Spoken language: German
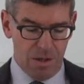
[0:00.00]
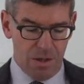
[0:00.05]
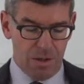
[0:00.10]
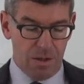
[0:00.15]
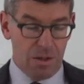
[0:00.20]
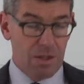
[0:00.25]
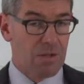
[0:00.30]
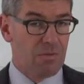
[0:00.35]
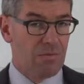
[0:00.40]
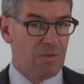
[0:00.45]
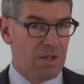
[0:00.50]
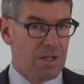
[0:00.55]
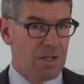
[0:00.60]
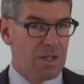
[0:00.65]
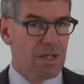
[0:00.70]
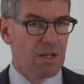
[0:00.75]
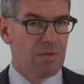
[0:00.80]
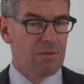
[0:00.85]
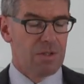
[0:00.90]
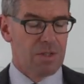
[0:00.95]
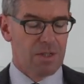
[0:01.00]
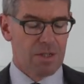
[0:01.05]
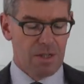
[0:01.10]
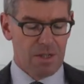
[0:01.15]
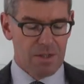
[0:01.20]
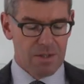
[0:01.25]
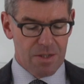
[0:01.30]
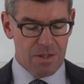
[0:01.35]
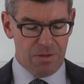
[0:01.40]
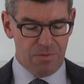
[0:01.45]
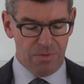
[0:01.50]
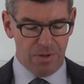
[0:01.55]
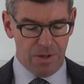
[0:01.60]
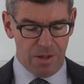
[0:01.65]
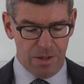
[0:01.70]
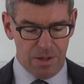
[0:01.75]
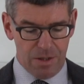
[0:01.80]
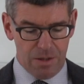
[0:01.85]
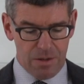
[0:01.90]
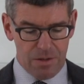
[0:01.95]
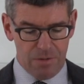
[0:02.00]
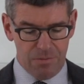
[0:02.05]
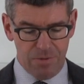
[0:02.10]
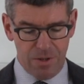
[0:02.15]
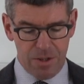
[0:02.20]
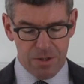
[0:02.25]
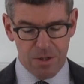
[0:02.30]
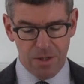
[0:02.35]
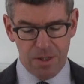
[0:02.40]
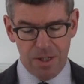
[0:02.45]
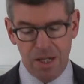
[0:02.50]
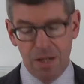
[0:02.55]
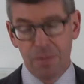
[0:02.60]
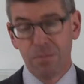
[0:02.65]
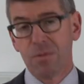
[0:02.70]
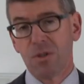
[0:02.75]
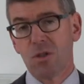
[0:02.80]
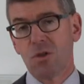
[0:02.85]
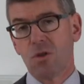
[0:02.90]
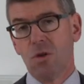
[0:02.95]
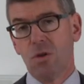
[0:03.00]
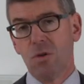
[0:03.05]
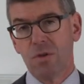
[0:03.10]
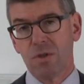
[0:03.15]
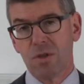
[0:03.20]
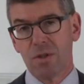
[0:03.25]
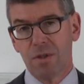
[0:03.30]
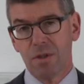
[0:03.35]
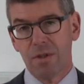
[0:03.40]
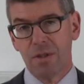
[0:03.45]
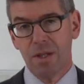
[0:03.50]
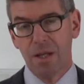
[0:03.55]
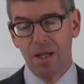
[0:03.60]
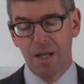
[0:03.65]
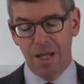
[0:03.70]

Nicht weniger wichtig ist die Frage, welche Lebenschancen